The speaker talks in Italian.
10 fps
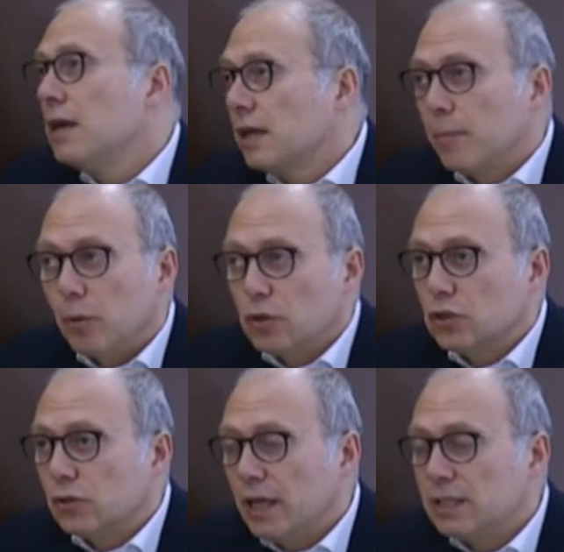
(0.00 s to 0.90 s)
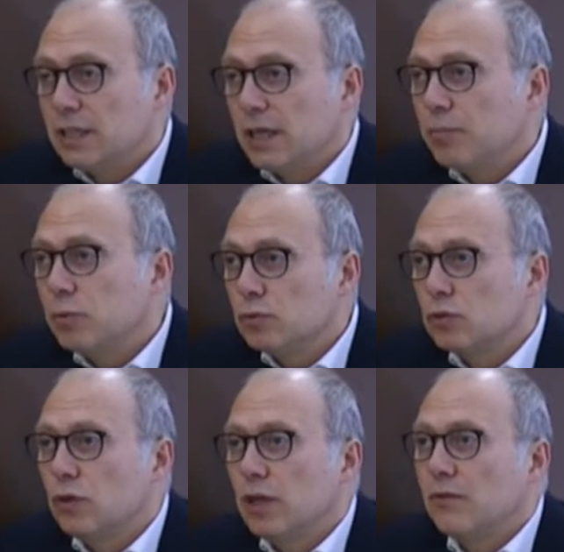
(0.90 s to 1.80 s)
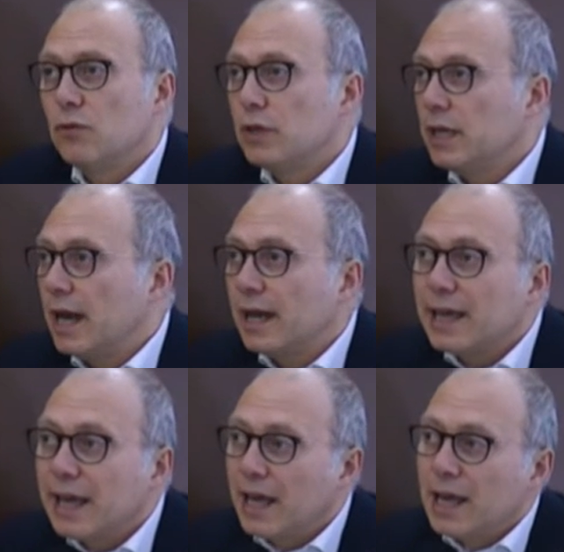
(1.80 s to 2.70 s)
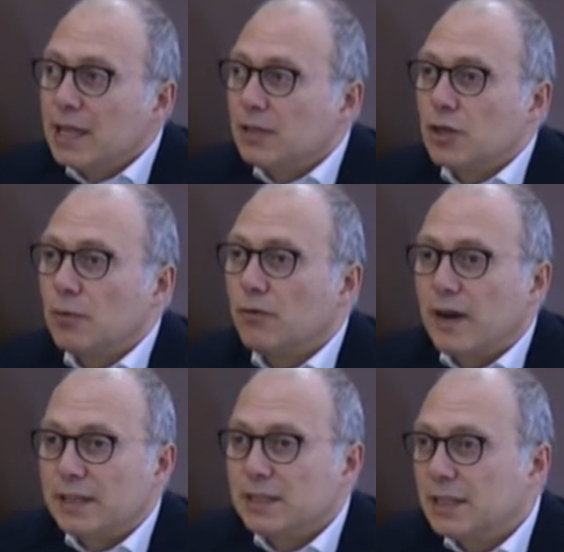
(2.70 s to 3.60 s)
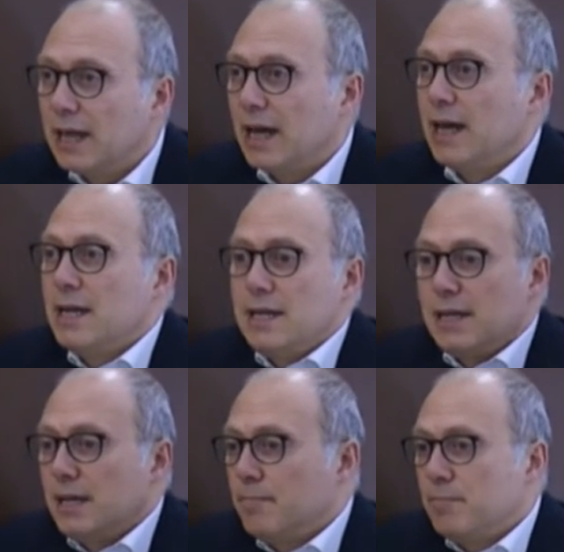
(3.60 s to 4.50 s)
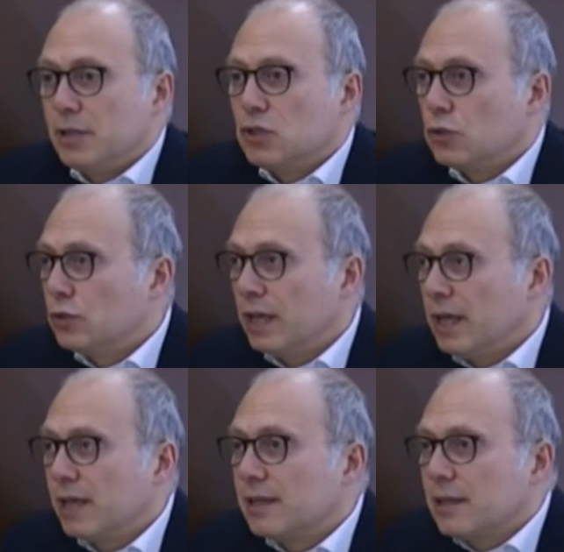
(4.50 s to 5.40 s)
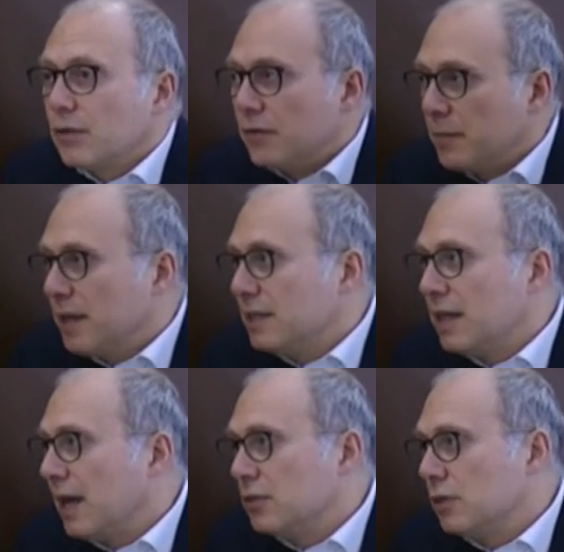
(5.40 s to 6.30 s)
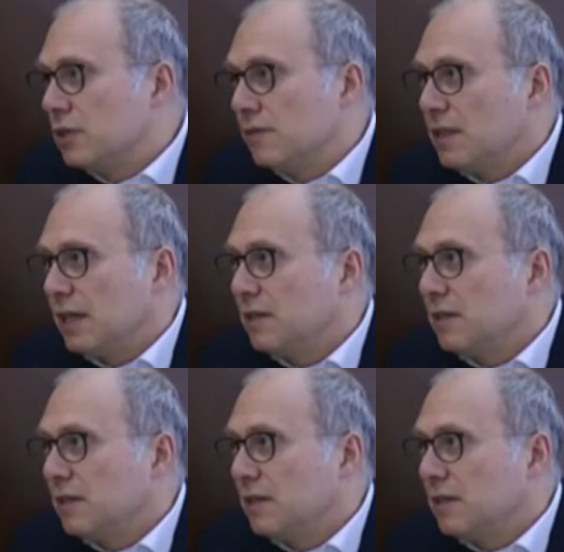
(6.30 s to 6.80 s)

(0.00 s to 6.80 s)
che possono essere appunto i lavori anche diciamo, fatti da eh, persone che ovviamente hanno attività